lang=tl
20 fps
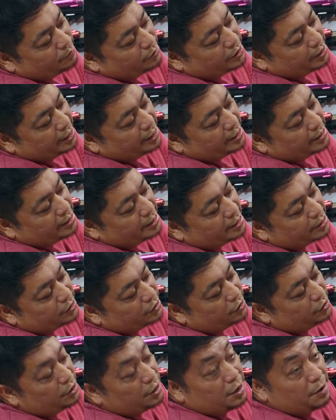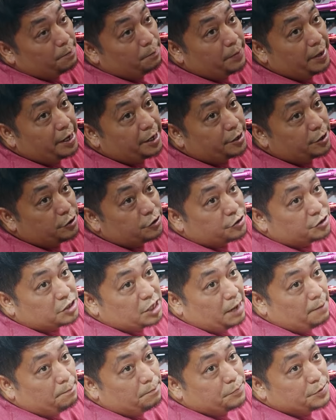mo na yan dito, meron
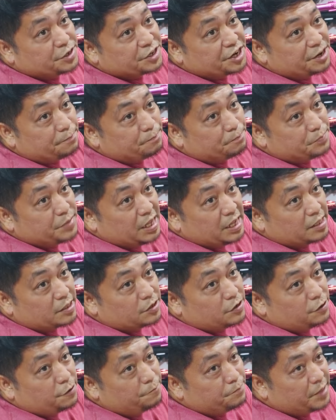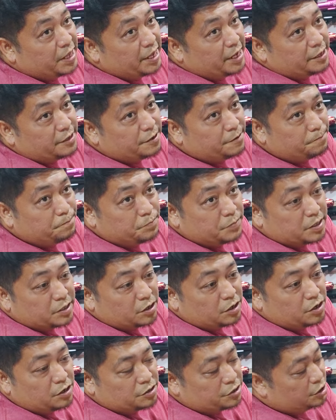thumb grip dito. Ayan, no?
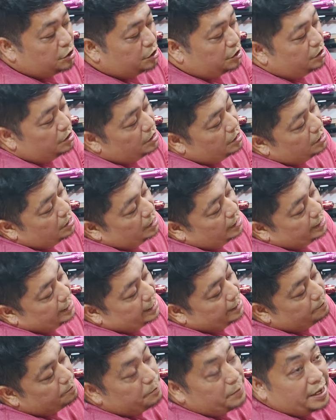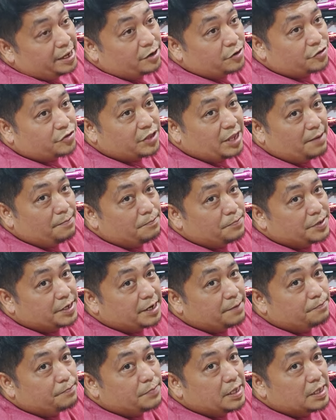To, to. Ayan. Meron thumb
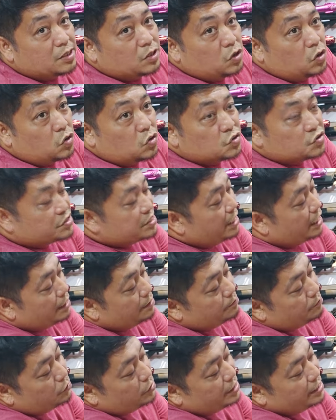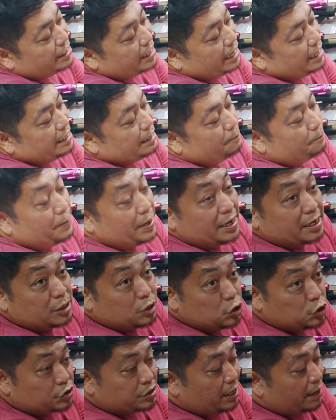grip dito kung saan mo ilalapag
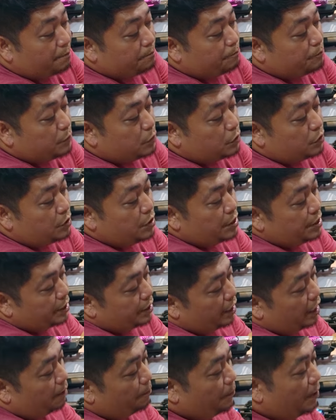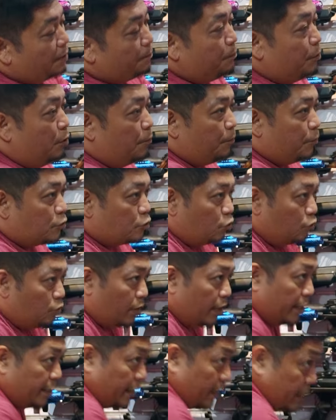yung thumb mo. Kaya pag puputok
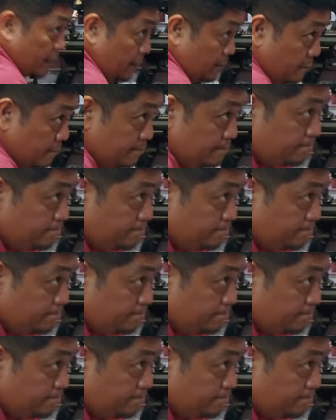ka na,